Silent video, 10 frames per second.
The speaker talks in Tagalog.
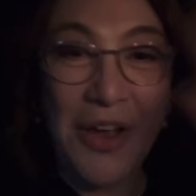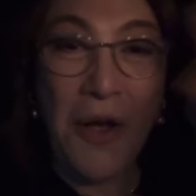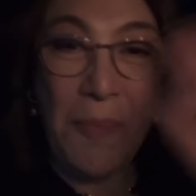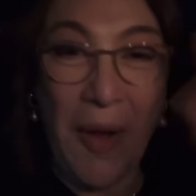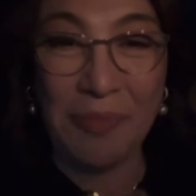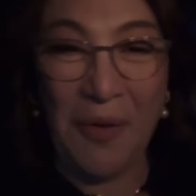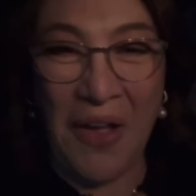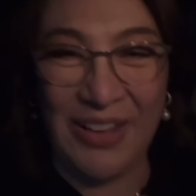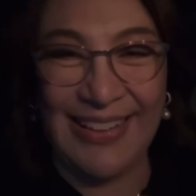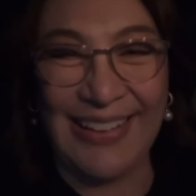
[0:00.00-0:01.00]
Hello, what,
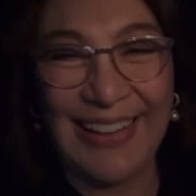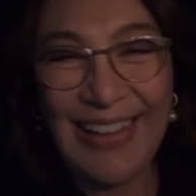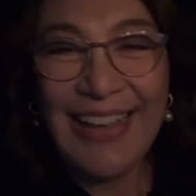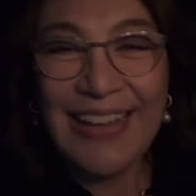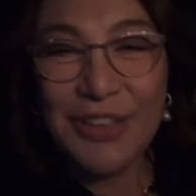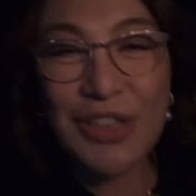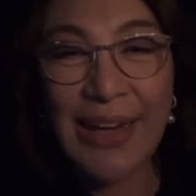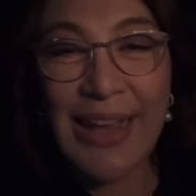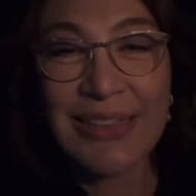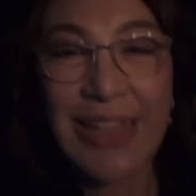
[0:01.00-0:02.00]
what?
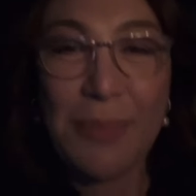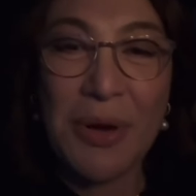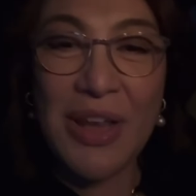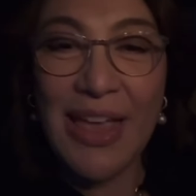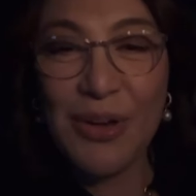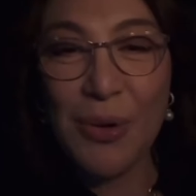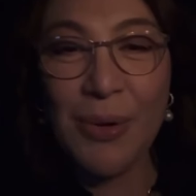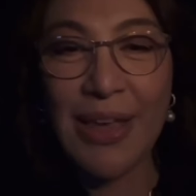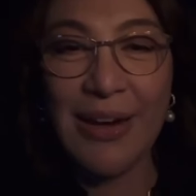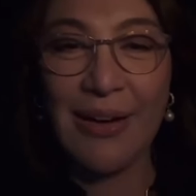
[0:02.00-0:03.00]
Jen S. Lea Marie, hello.
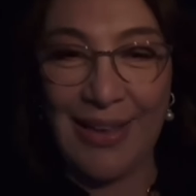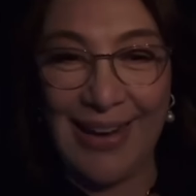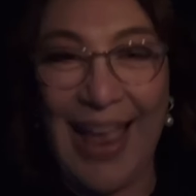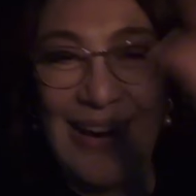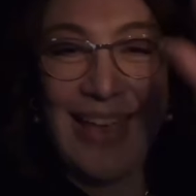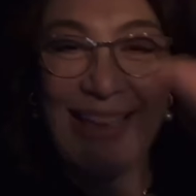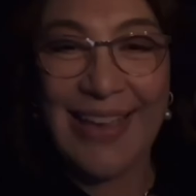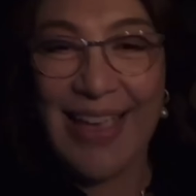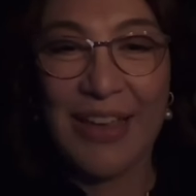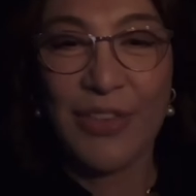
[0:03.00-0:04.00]
Uh, Kirara K.
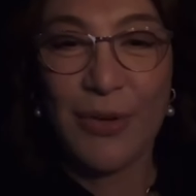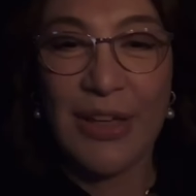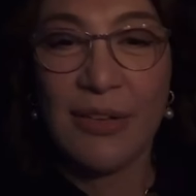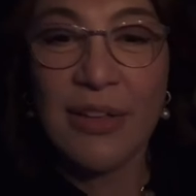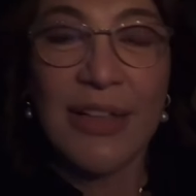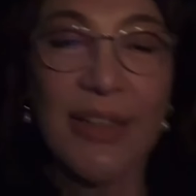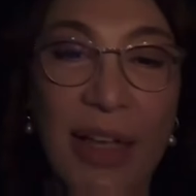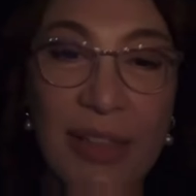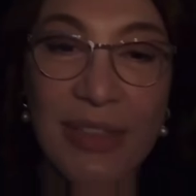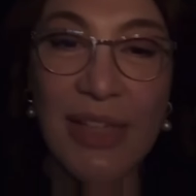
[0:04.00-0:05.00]
again, The Real
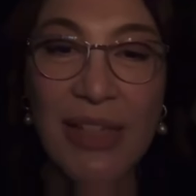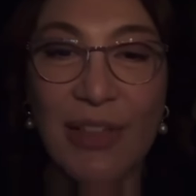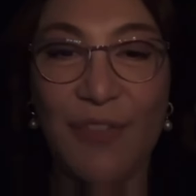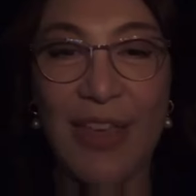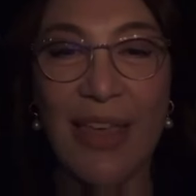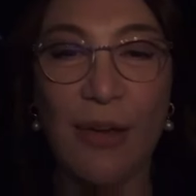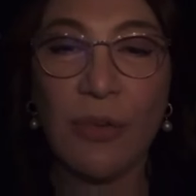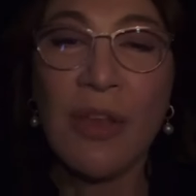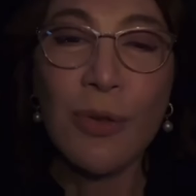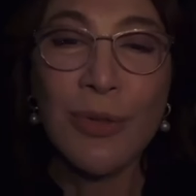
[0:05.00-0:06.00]
uh, says V.
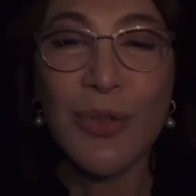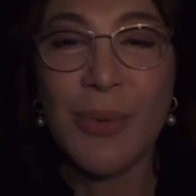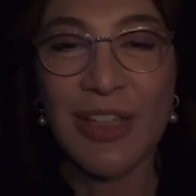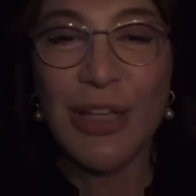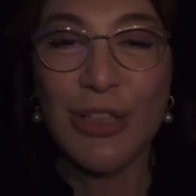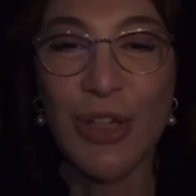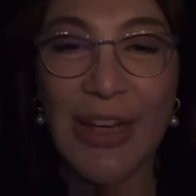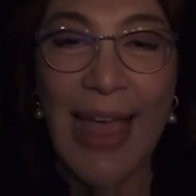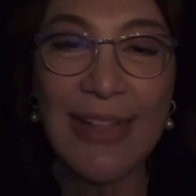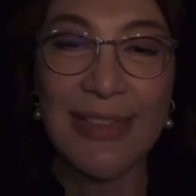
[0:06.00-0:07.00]
Hello, thank you so much. Joy
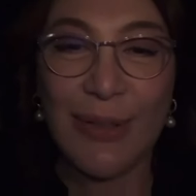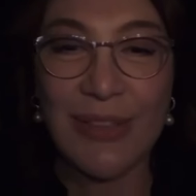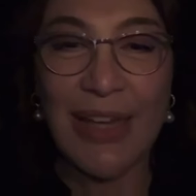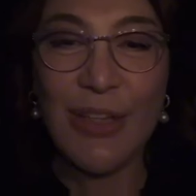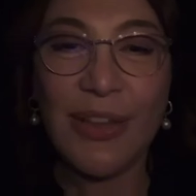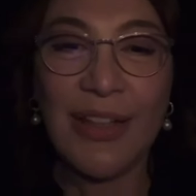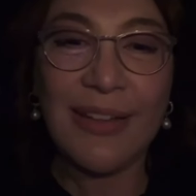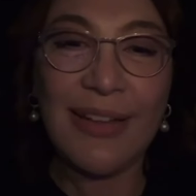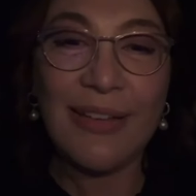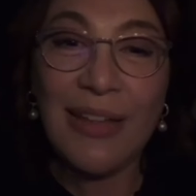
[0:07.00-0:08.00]
Lads, hello sa inyo.
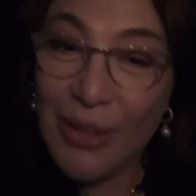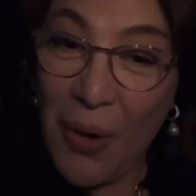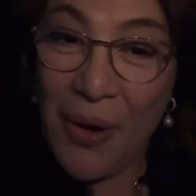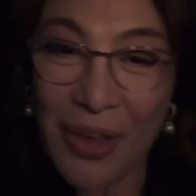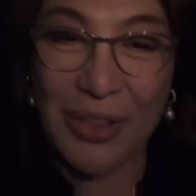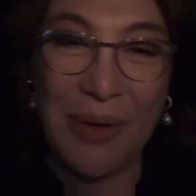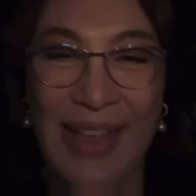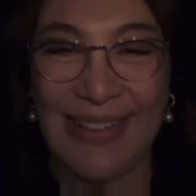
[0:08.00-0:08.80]
Tin Tintong, cute naman.